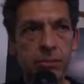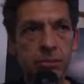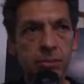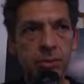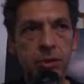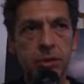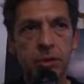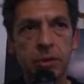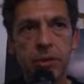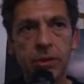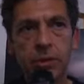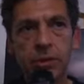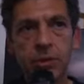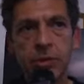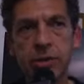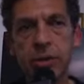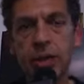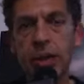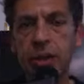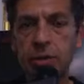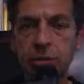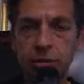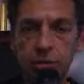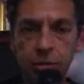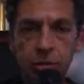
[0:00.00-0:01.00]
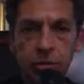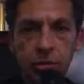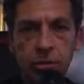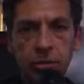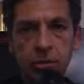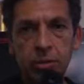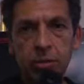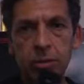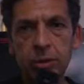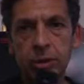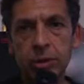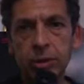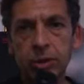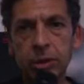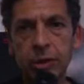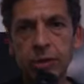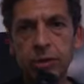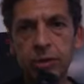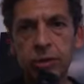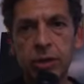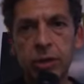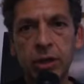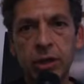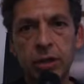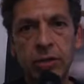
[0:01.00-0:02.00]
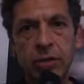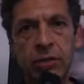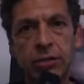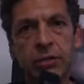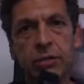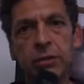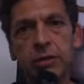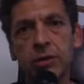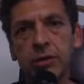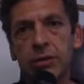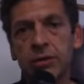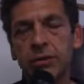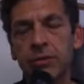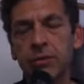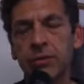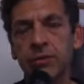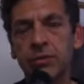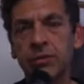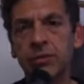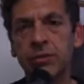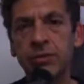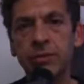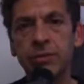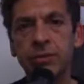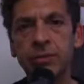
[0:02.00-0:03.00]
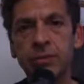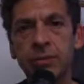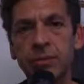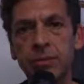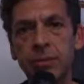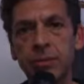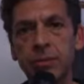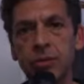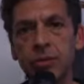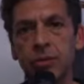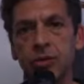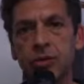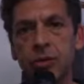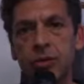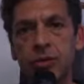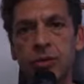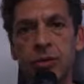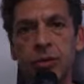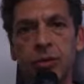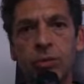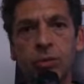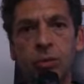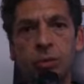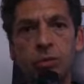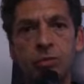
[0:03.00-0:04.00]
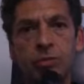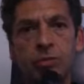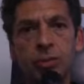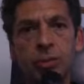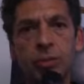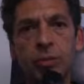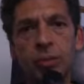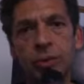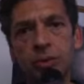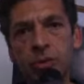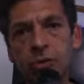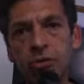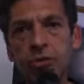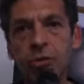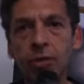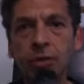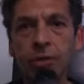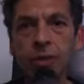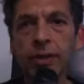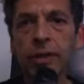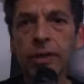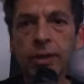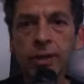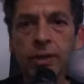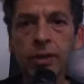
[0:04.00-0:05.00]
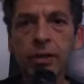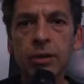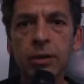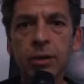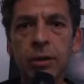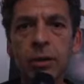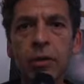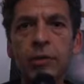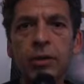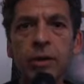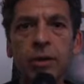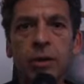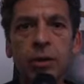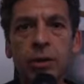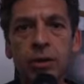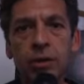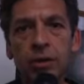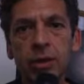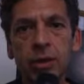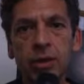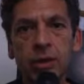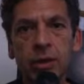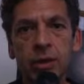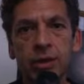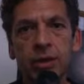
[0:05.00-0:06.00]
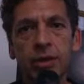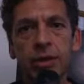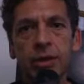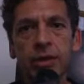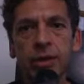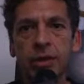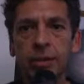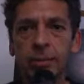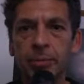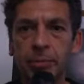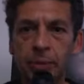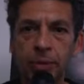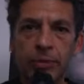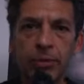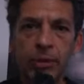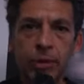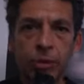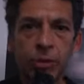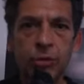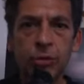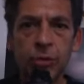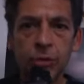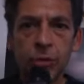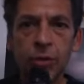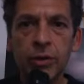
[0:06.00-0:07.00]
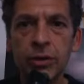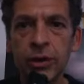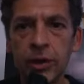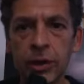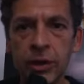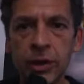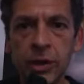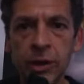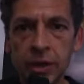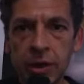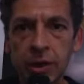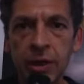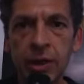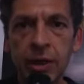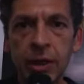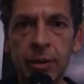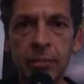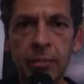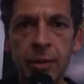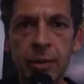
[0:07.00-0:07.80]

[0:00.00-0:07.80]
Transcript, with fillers: ha dimostrato a Torino il successo che ha avuto il film, adesso lo vedrò e eh, poi verrò di nuovo a dirti che è